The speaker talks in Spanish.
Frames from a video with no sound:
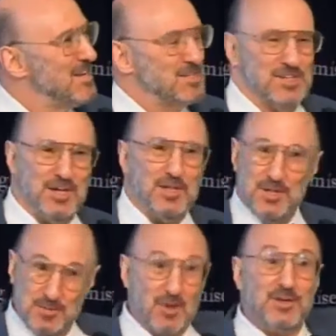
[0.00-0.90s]
Mira,
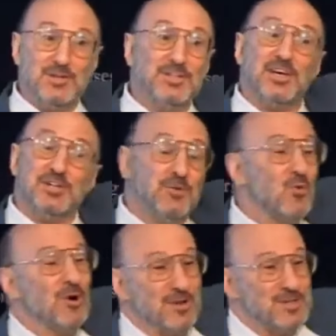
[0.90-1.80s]
la regulación
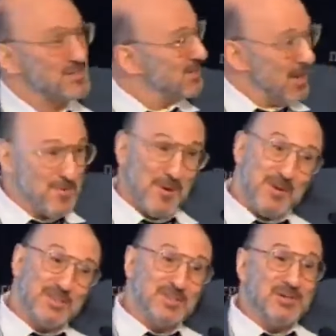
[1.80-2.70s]
funciona. El
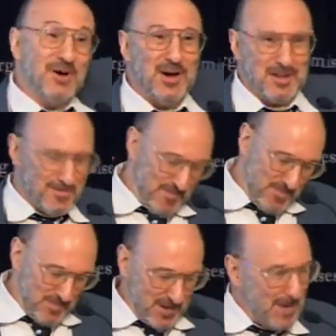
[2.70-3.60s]
MMS se ha
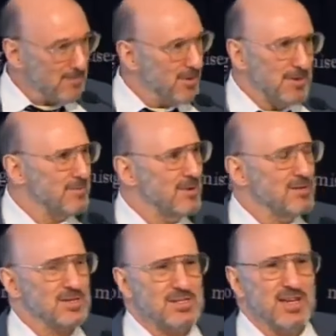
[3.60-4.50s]
ido. Iba a
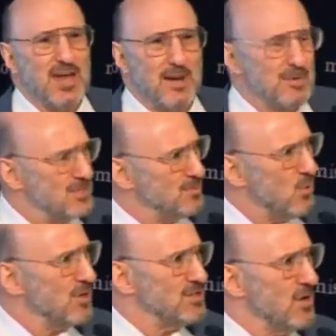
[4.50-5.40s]
decir que el capitalismo
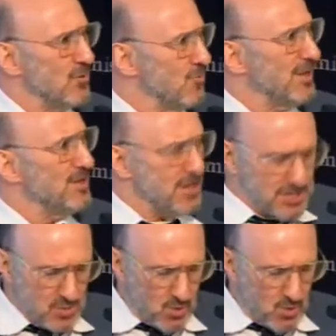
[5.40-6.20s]
funciona. Ninguna